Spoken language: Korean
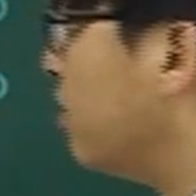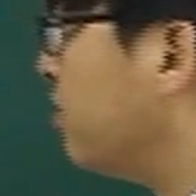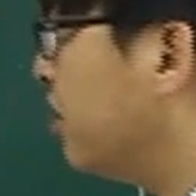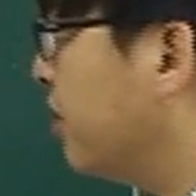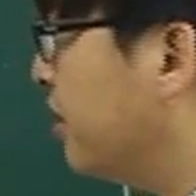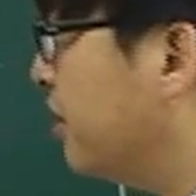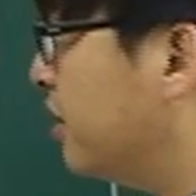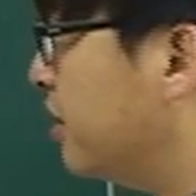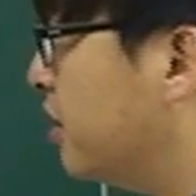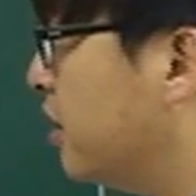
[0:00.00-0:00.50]

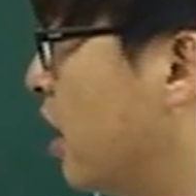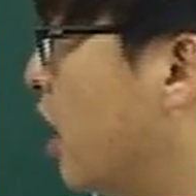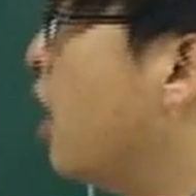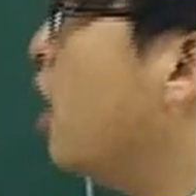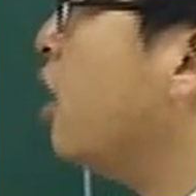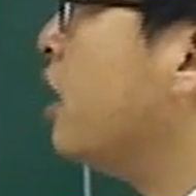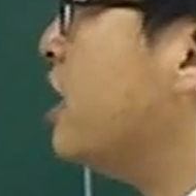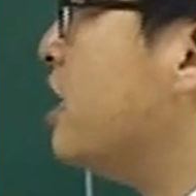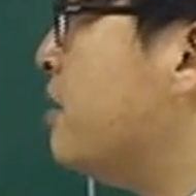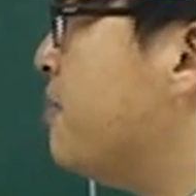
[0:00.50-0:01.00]
것은
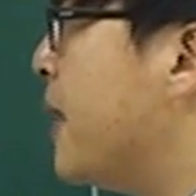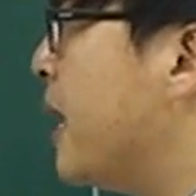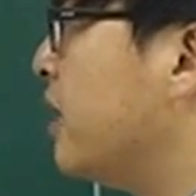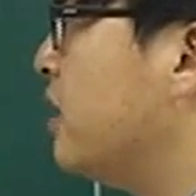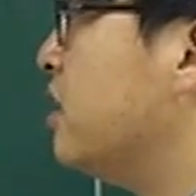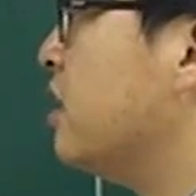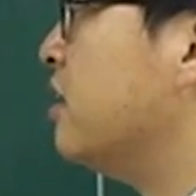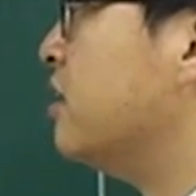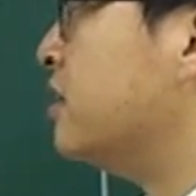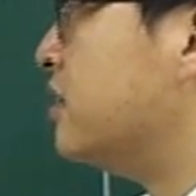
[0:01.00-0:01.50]

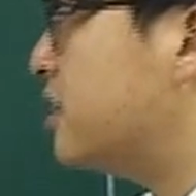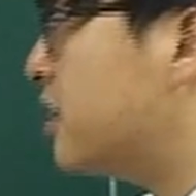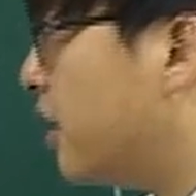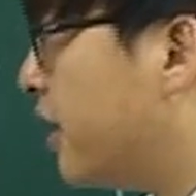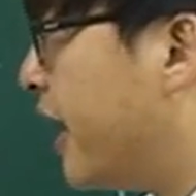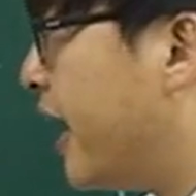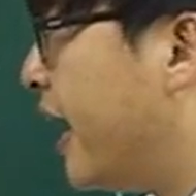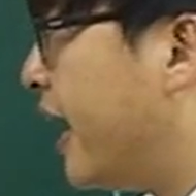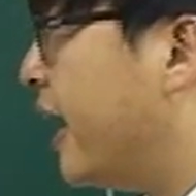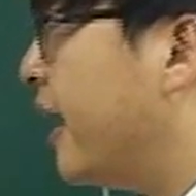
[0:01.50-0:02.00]
200년
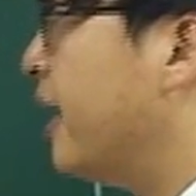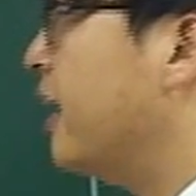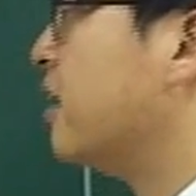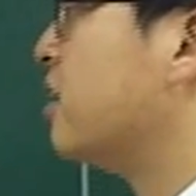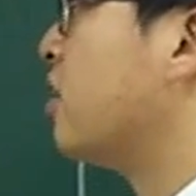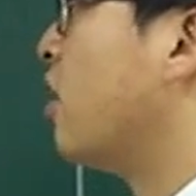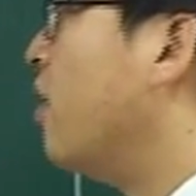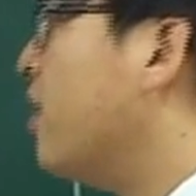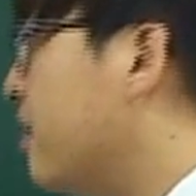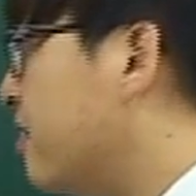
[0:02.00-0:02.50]
전에
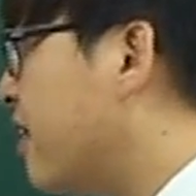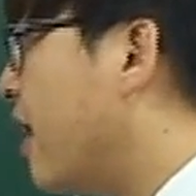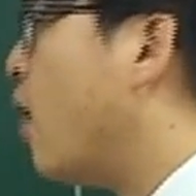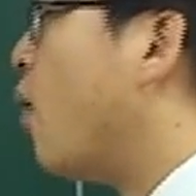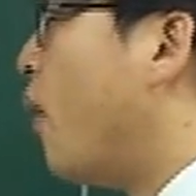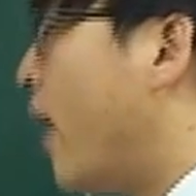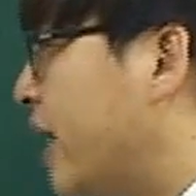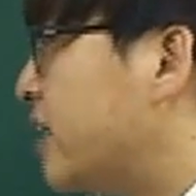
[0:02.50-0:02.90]
더 이상